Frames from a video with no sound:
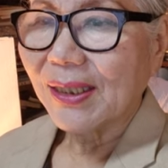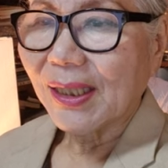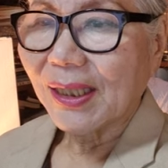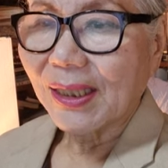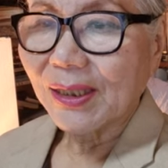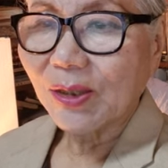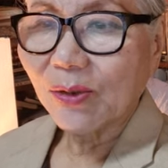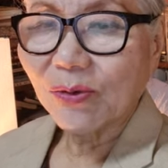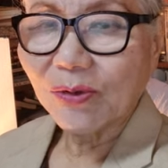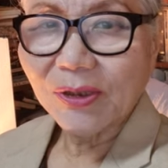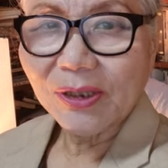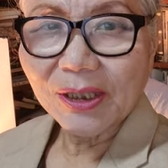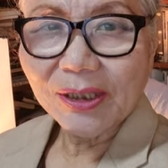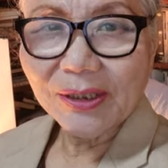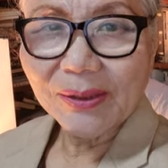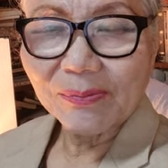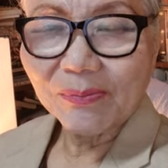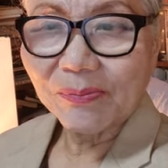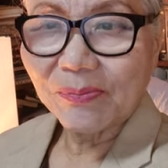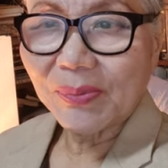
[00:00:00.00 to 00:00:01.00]
한동훈
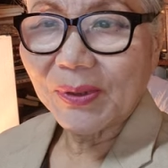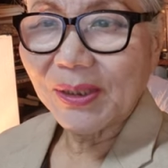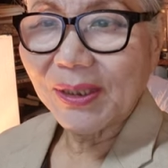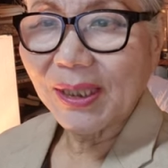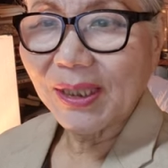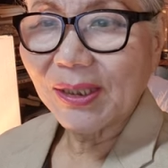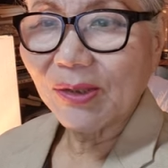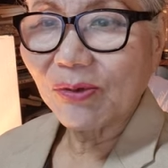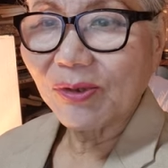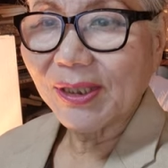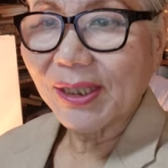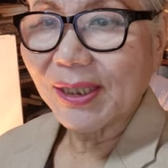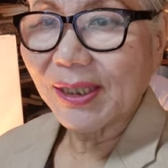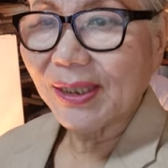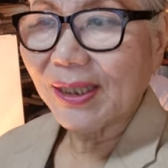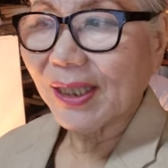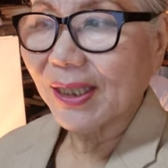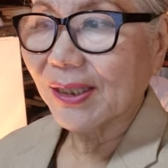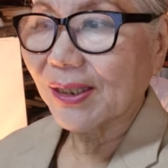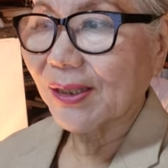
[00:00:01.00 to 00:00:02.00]
전 비대위원장에
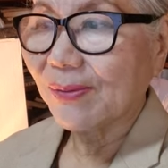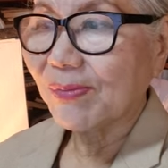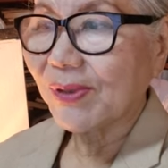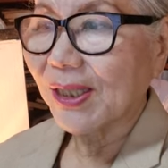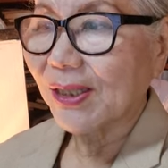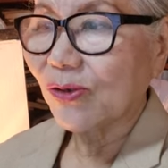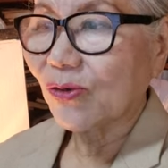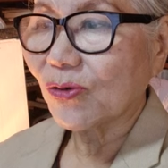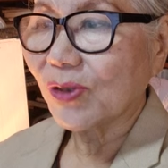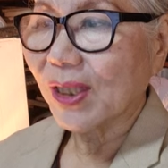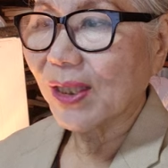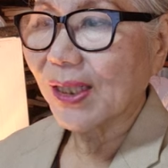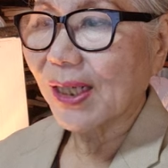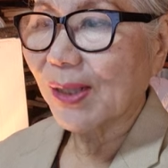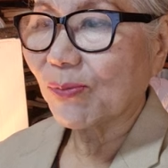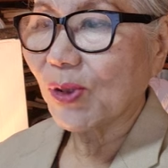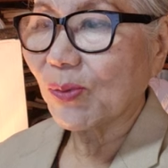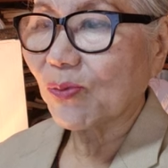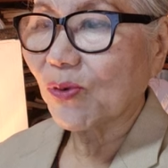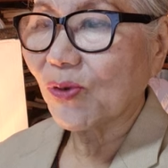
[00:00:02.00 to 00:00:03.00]
대한 검찰 중간
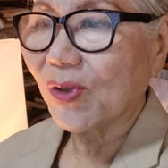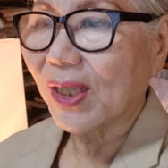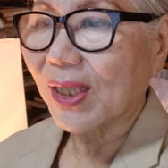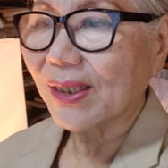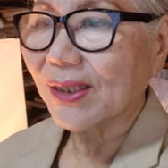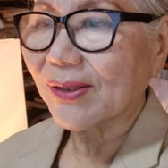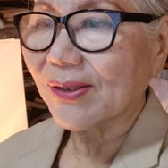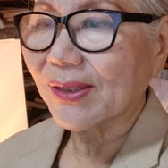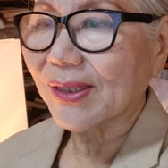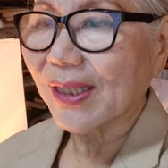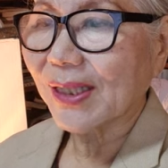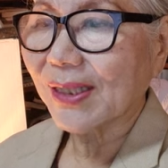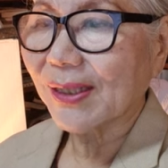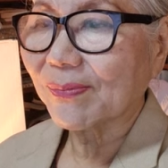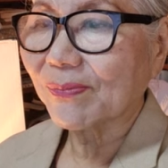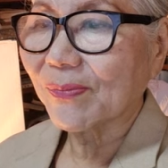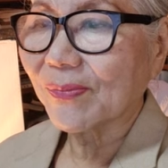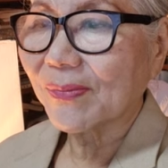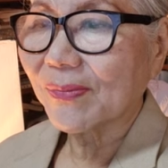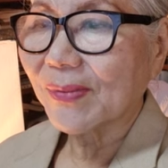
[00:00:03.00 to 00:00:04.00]
간부에 불과하던 사람.